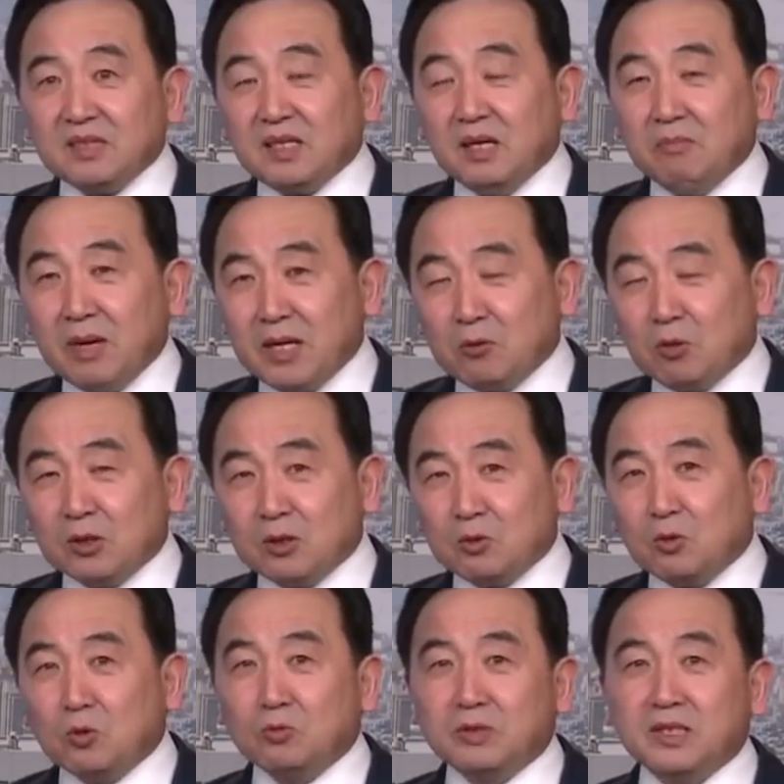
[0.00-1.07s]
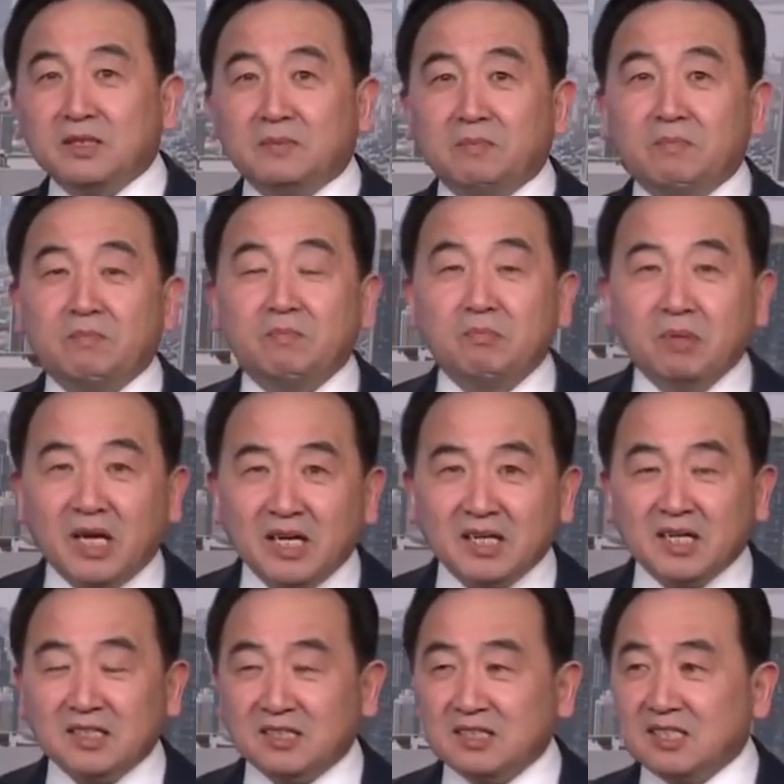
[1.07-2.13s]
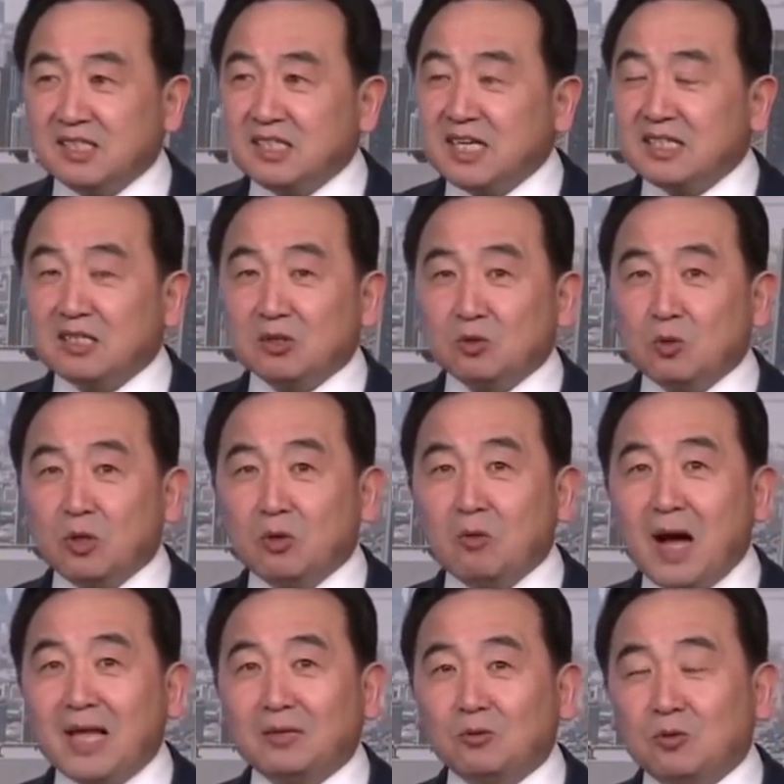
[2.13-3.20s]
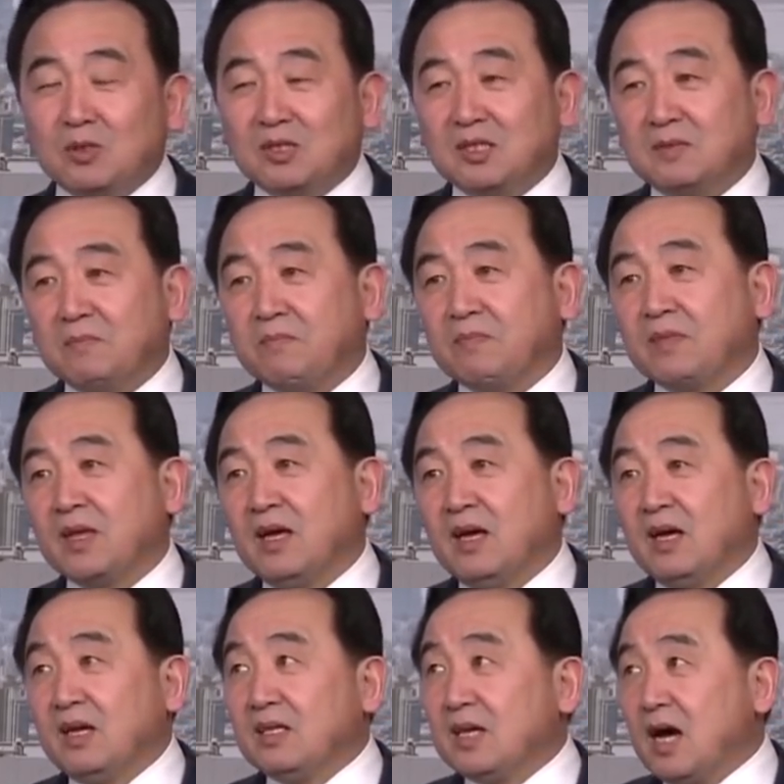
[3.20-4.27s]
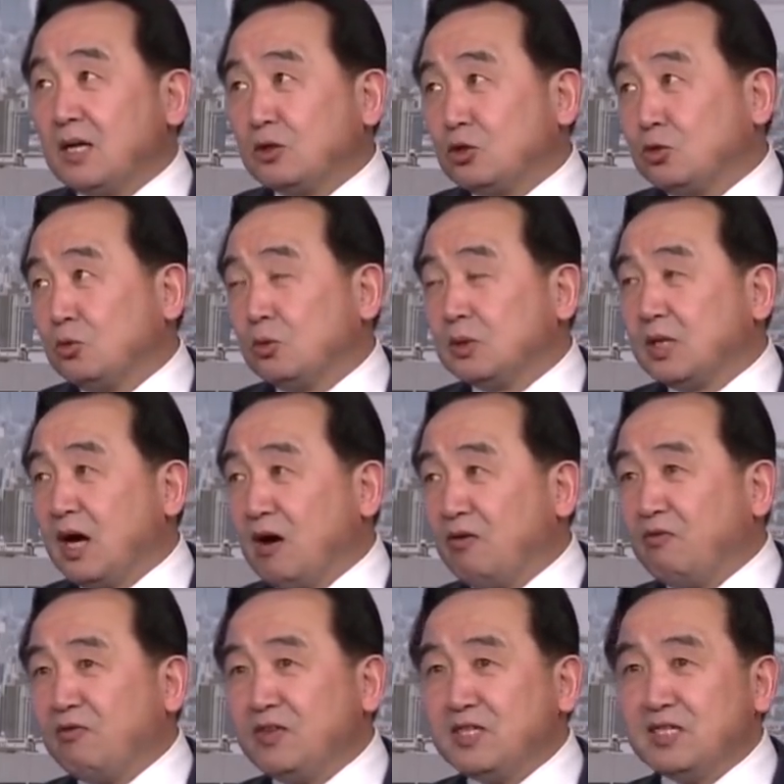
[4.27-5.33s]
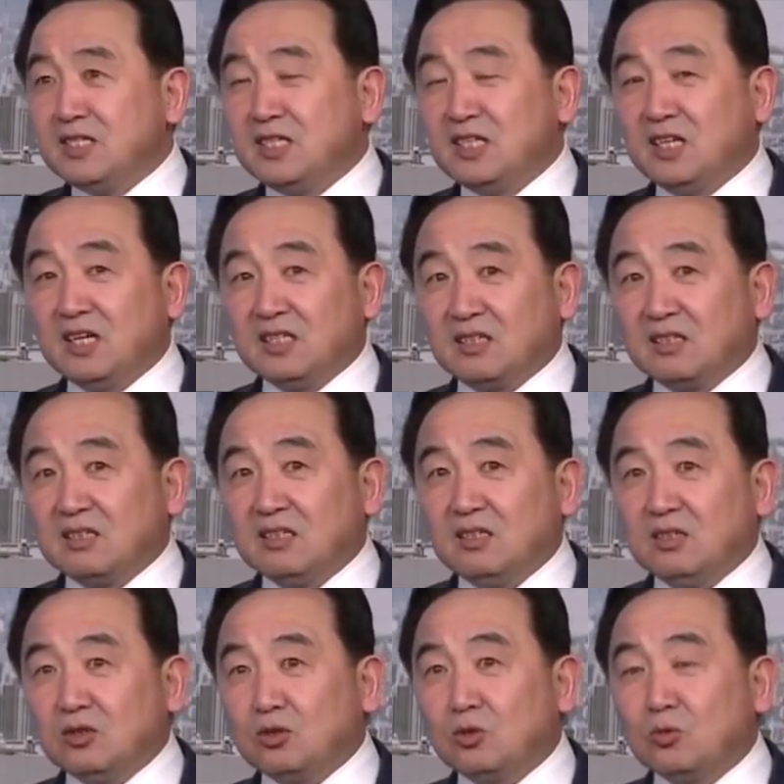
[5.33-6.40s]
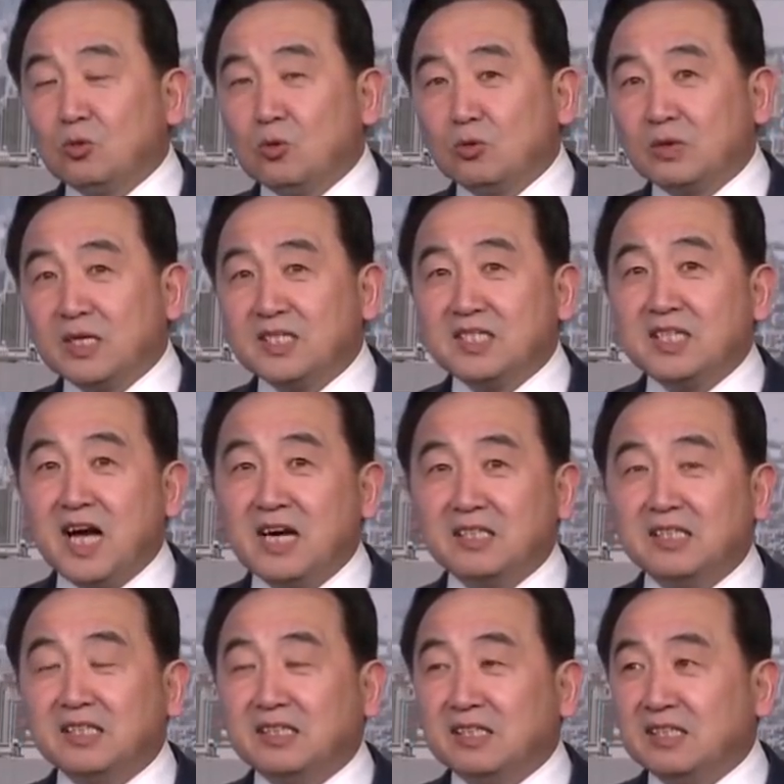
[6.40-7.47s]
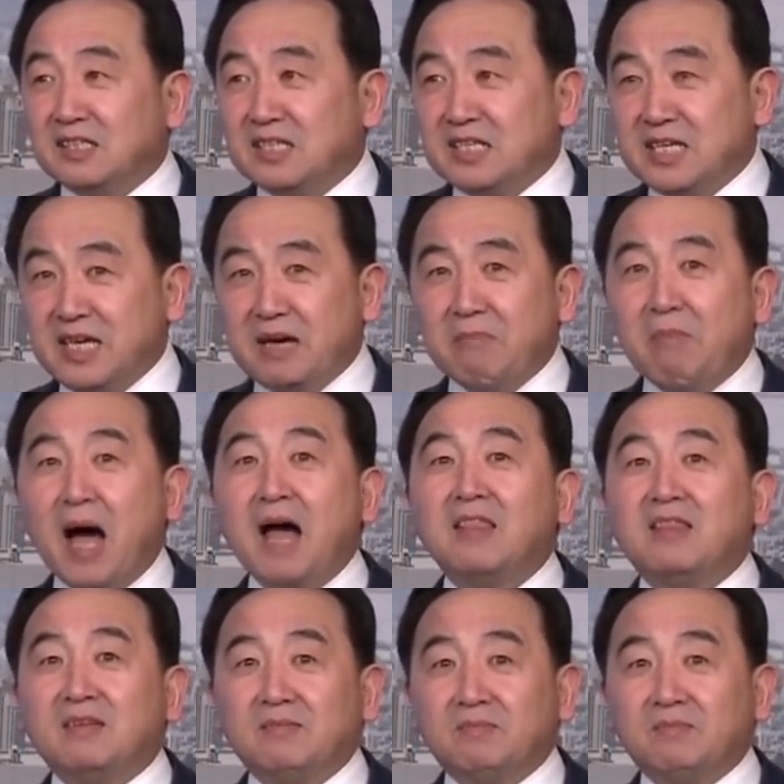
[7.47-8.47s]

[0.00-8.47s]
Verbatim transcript: 美国的国务卿布林肯之间的对话的过程，他逐条分析了中共的强硬、野蛮、